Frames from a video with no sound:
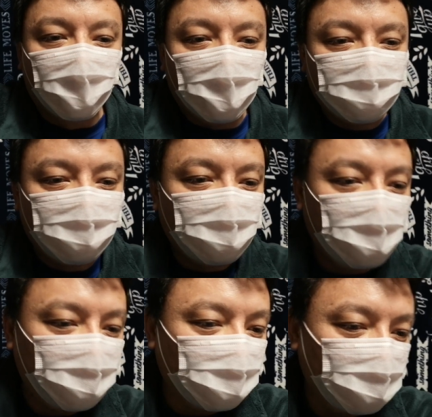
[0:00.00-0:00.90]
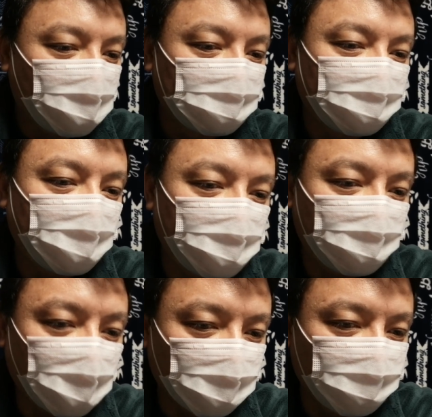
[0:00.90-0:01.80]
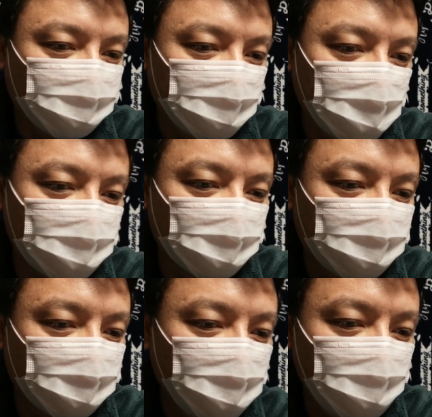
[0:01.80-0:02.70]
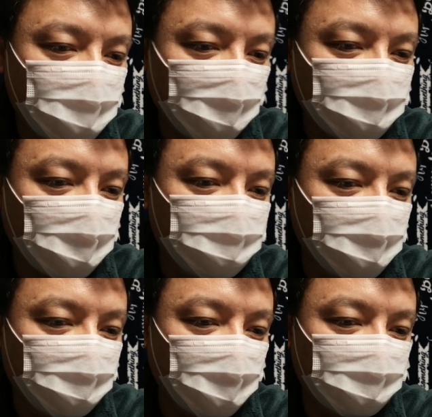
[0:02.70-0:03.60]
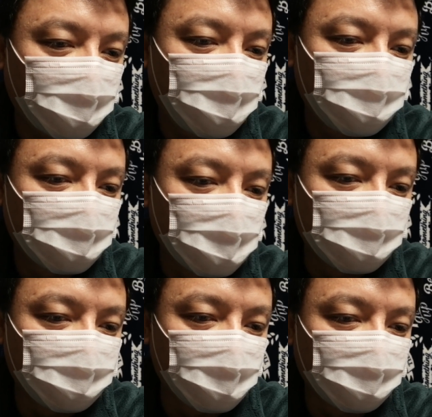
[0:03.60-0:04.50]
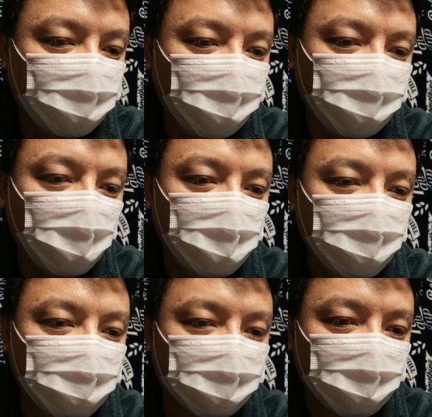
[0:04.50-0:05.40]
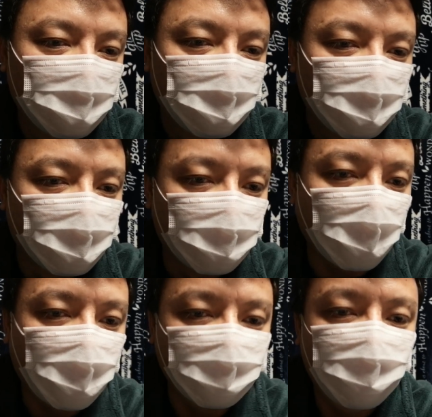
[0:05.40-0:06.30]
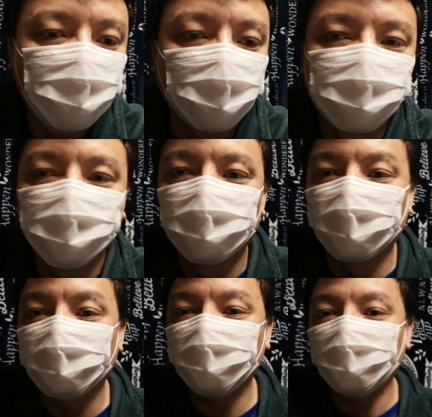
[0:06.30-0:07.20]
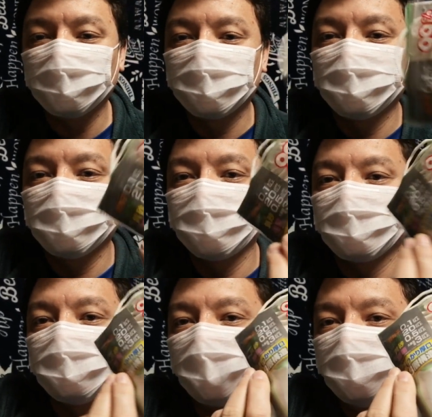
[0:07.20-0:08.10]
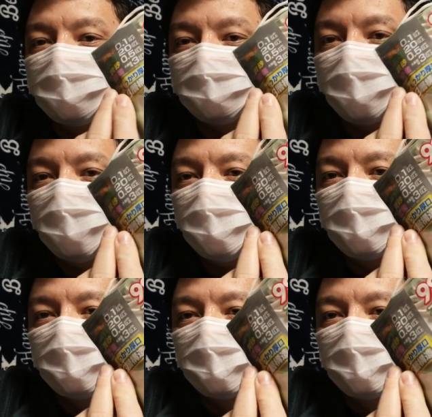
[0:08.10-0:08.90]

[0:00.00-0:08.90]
Eu acho que tem. Deixa eu ver quantos tem nesse pacotinho ainda, hein, Mor? Deixa eu ver. Passa para mim aí, sei que tá em cima da na mesa. A gente tem ainda um pacotinho ó, com 12, que ainda tem,